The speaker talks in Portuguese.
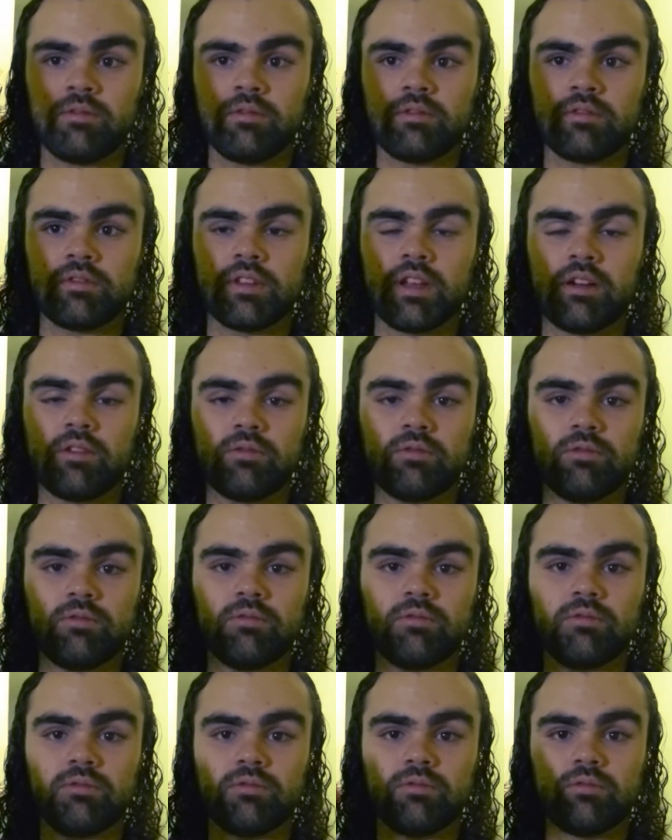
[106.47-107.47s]
dá um,
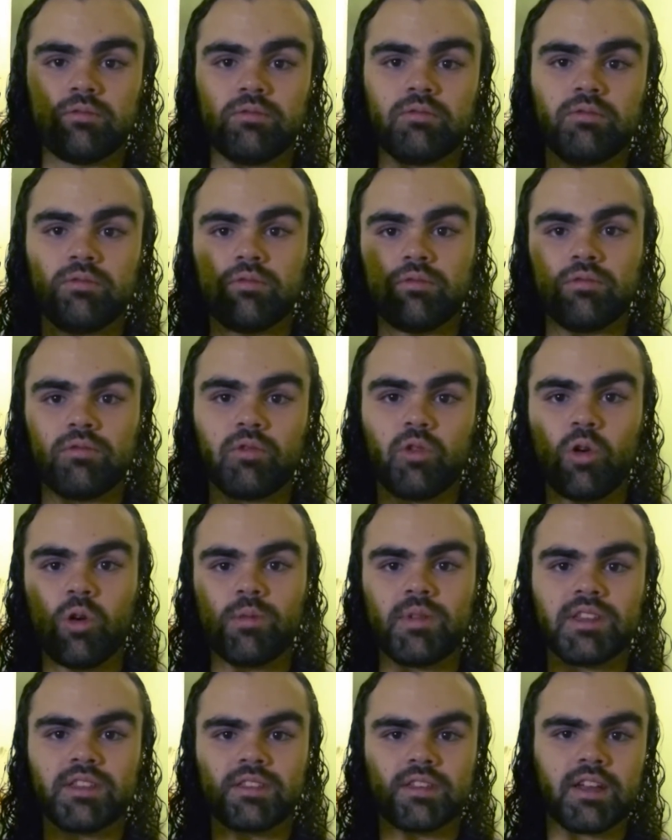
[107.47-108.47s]
um, um
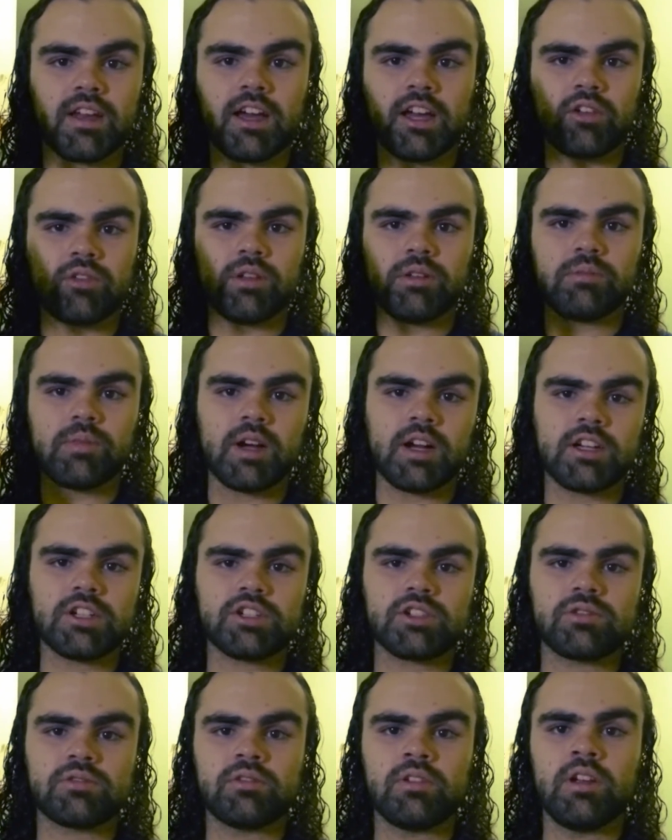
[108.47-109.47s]
comentário aí
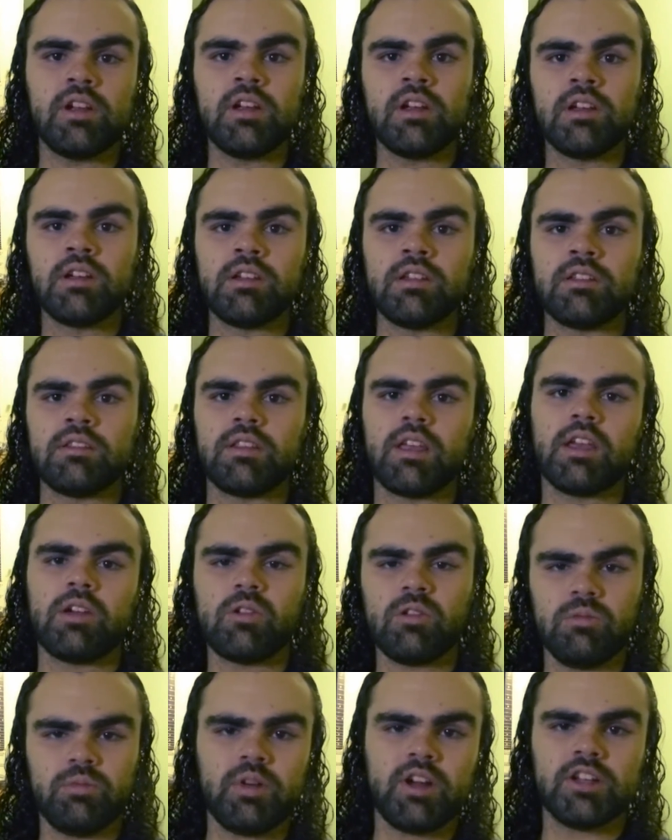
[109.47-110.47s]
embaixo né, e
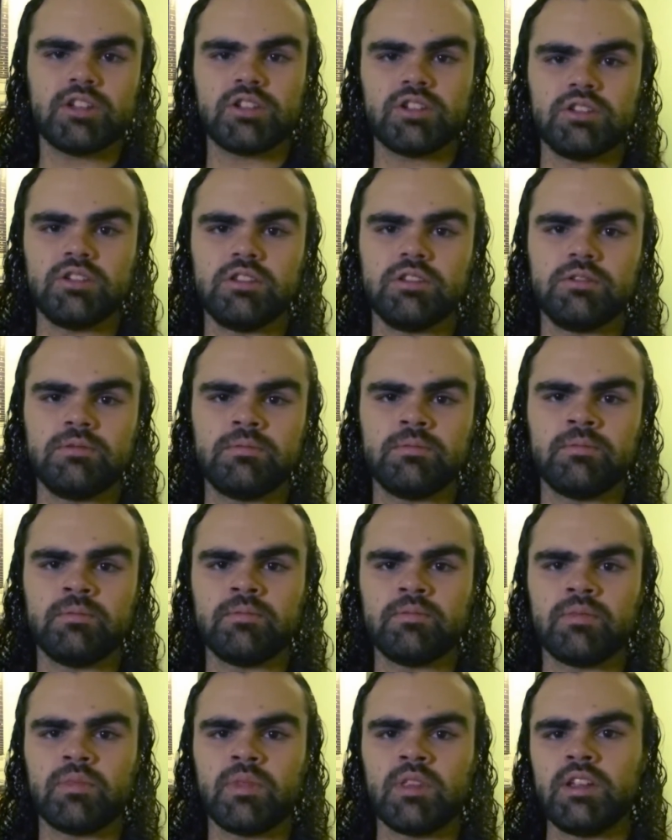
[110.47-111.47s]
compartilhe.
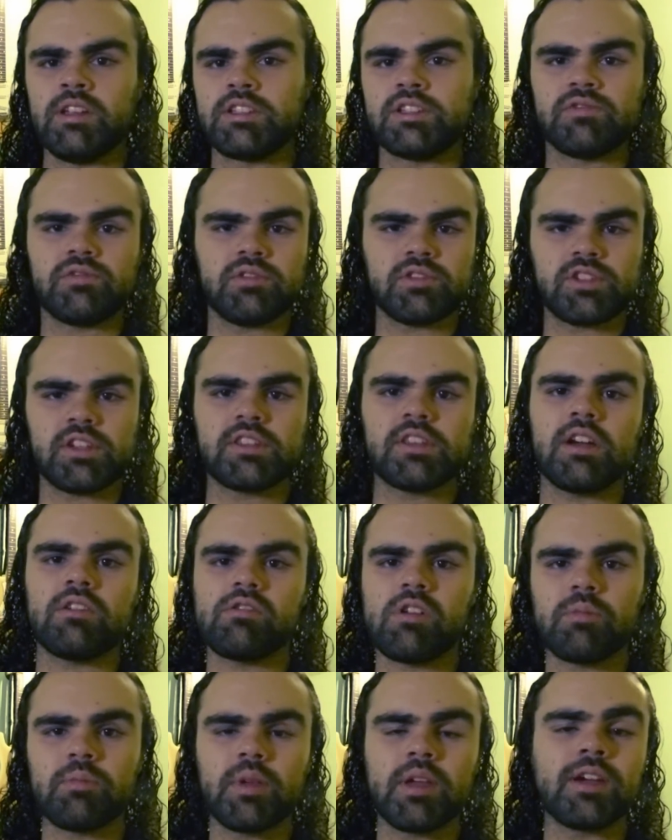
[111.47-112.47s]
E se você tem
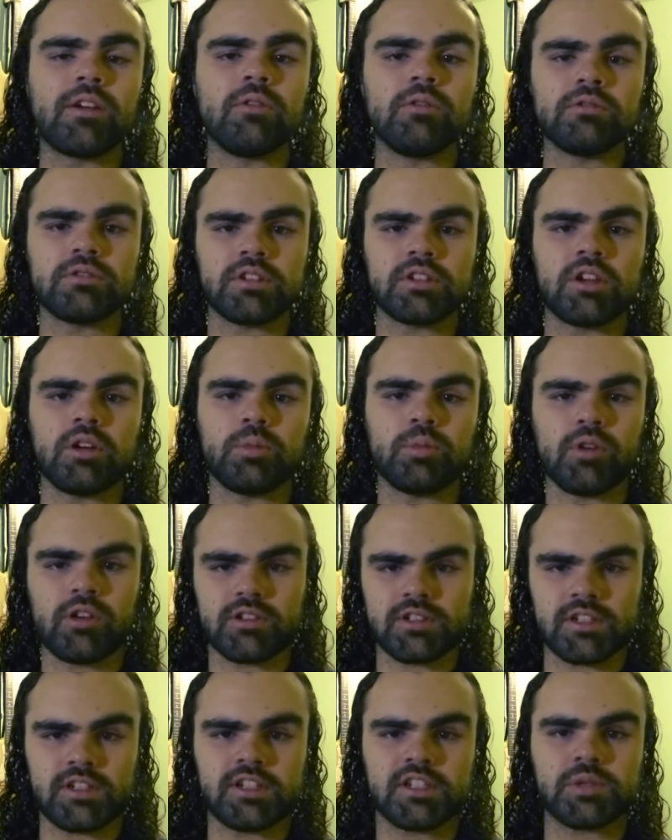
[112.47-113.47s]
alguma pergunta que eu
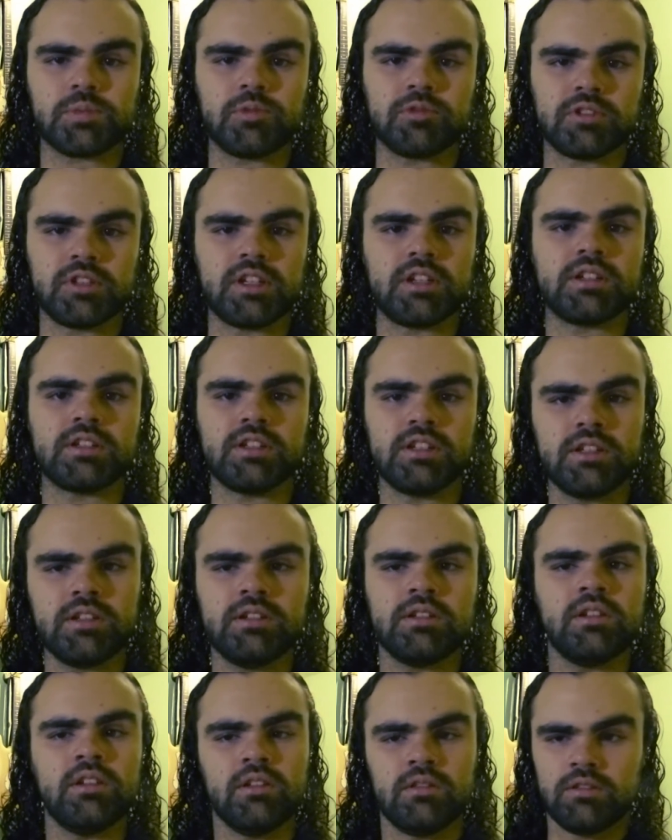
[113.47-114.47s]
possa responder aqui,
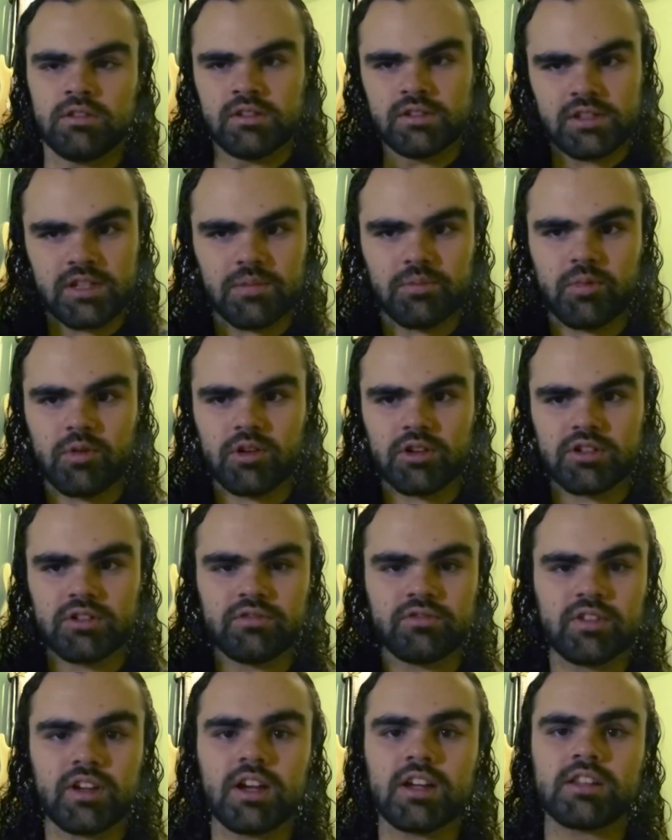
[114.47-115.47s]
você pode
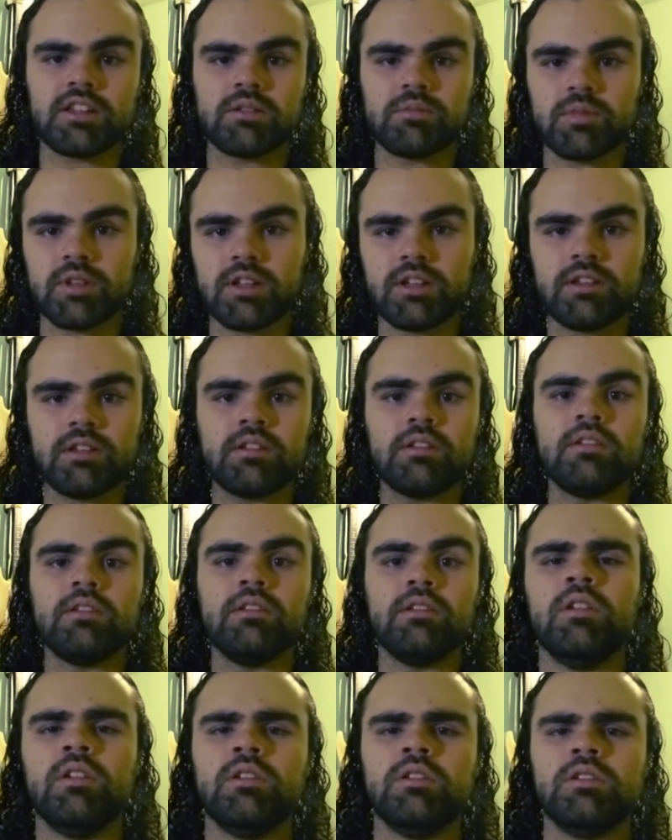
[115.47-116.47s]
enviar também
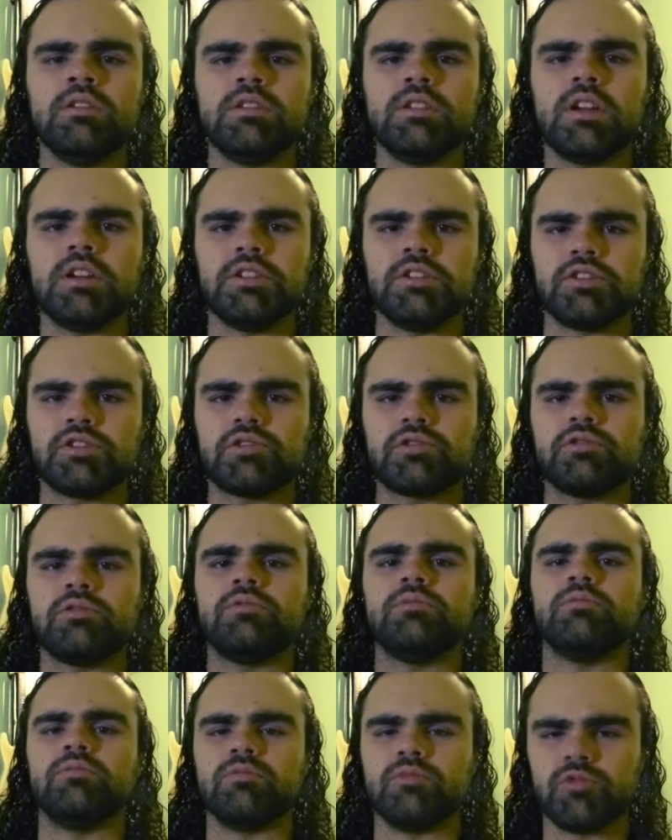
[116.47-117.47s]
e é isso.
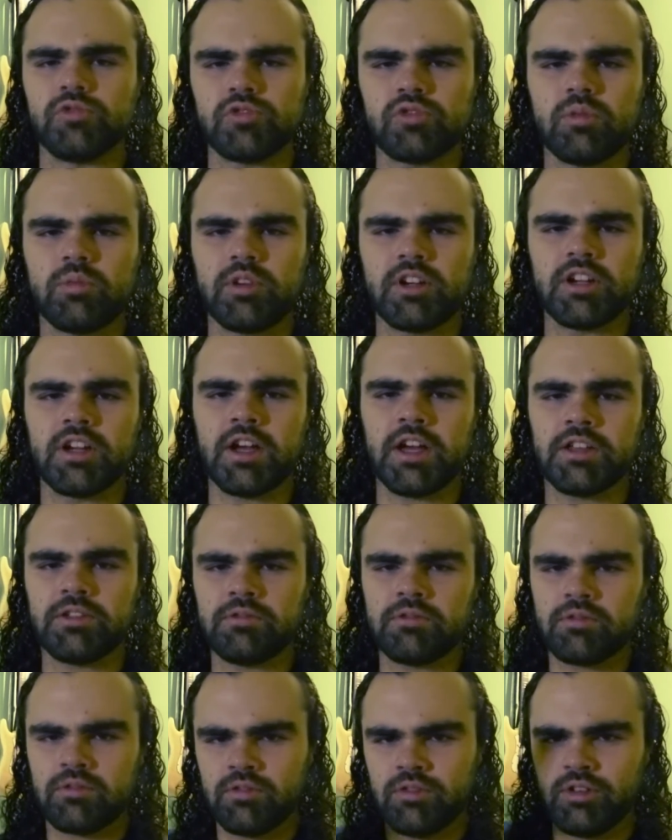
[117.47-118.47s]
Muito obrigado
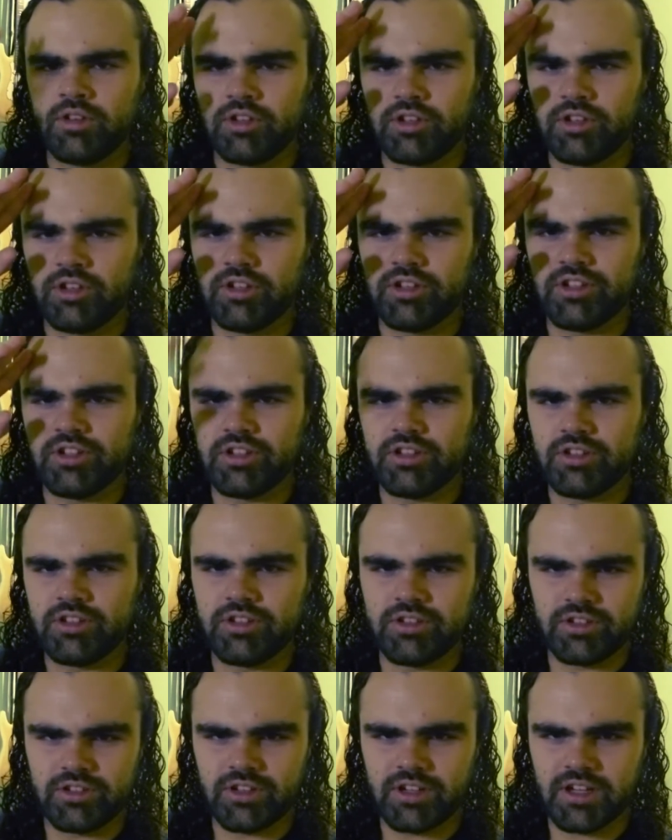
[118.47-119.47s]

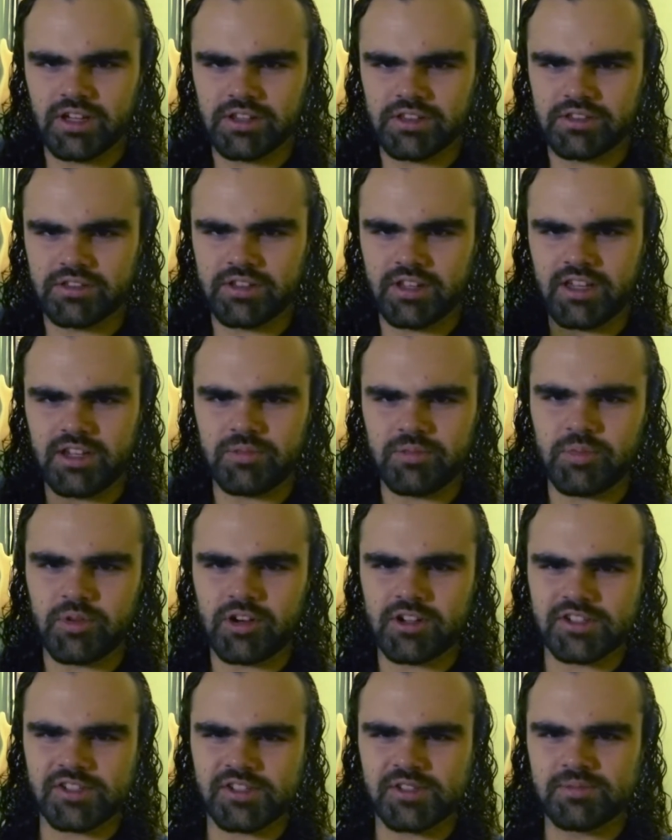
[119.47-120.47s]
e até a
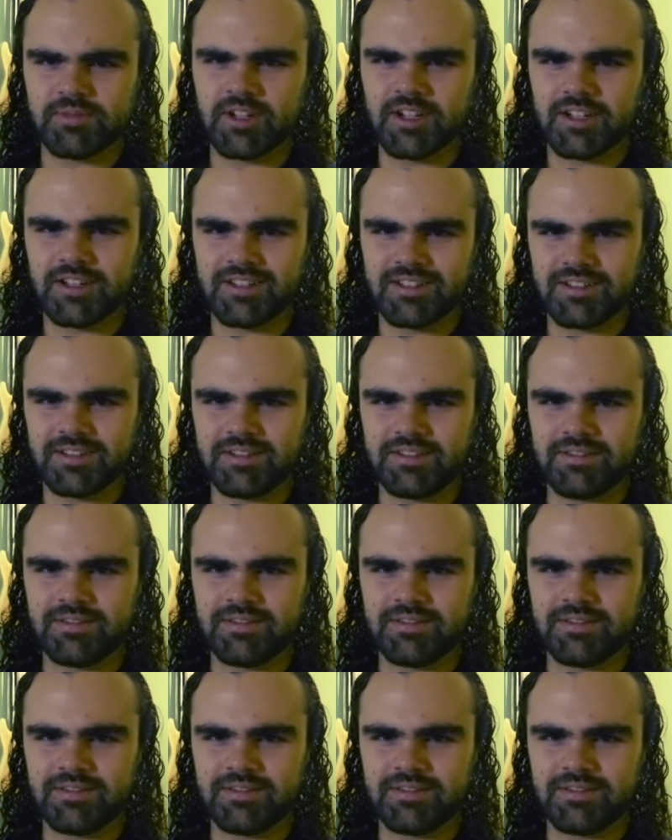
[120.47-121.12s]
próxima!